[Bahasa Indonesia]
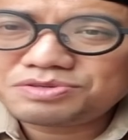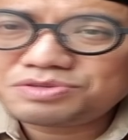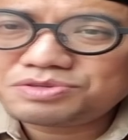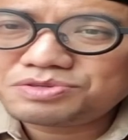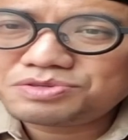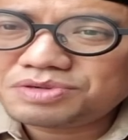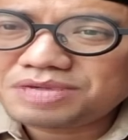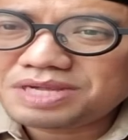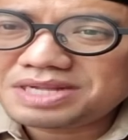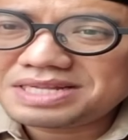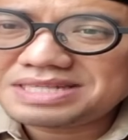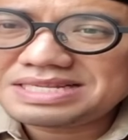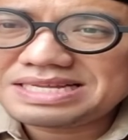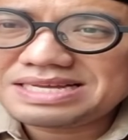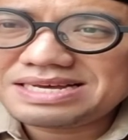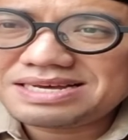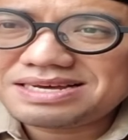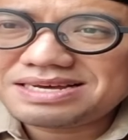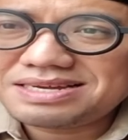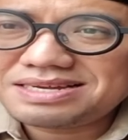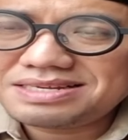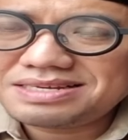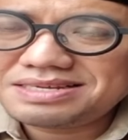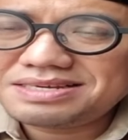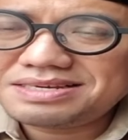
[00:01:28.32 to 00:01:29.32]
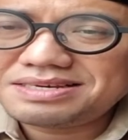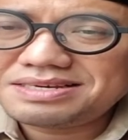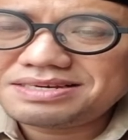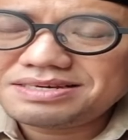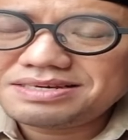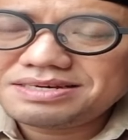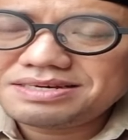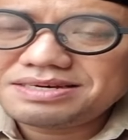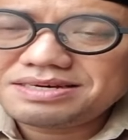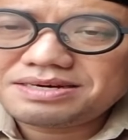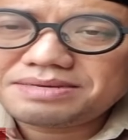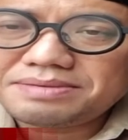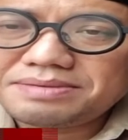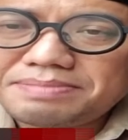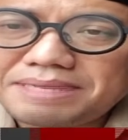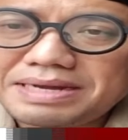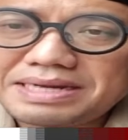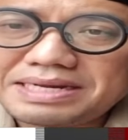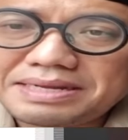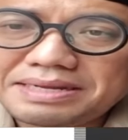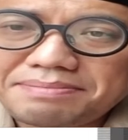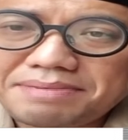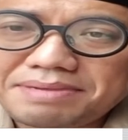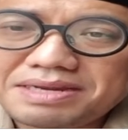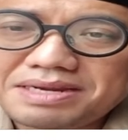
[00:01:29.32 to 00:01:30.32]
usulan dari eh,
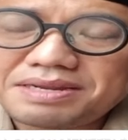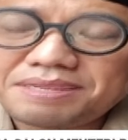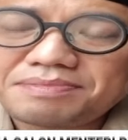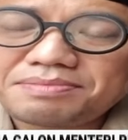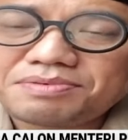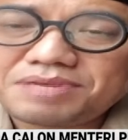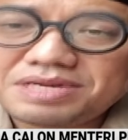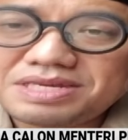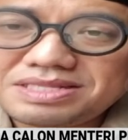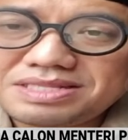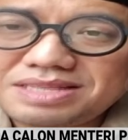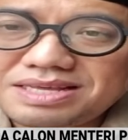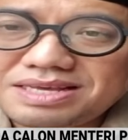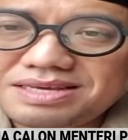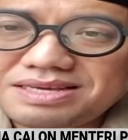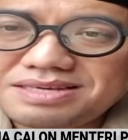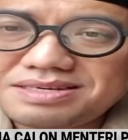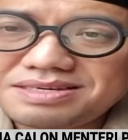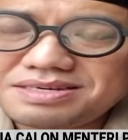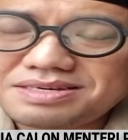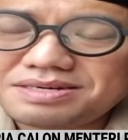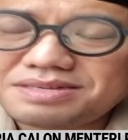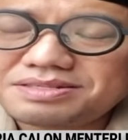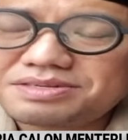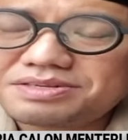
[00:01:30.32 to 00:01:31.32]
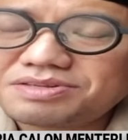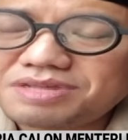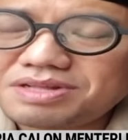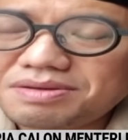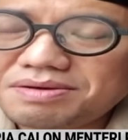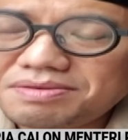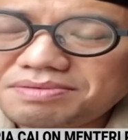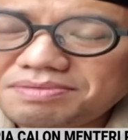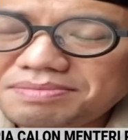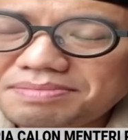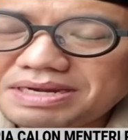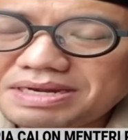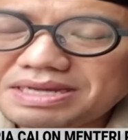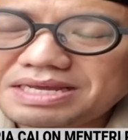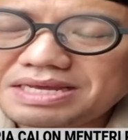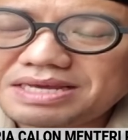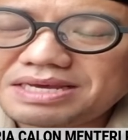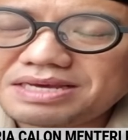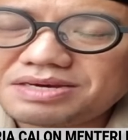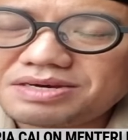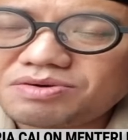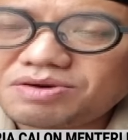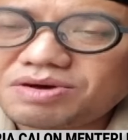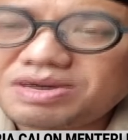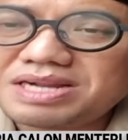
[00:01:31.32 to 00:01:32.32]
partai-partai politik, terutama
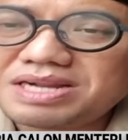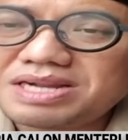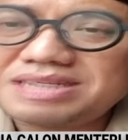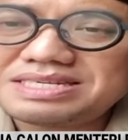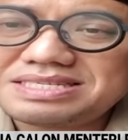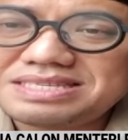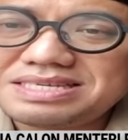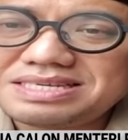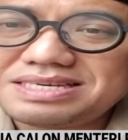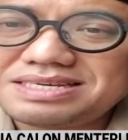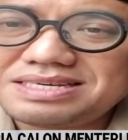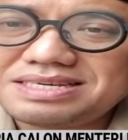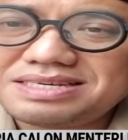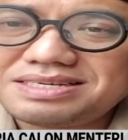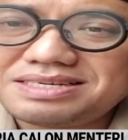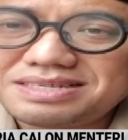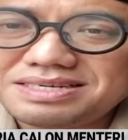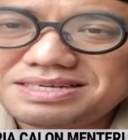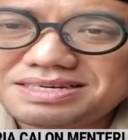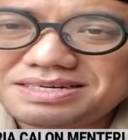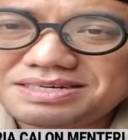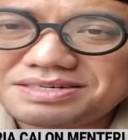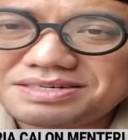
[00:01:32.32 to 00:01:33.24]
partai koalisi, yang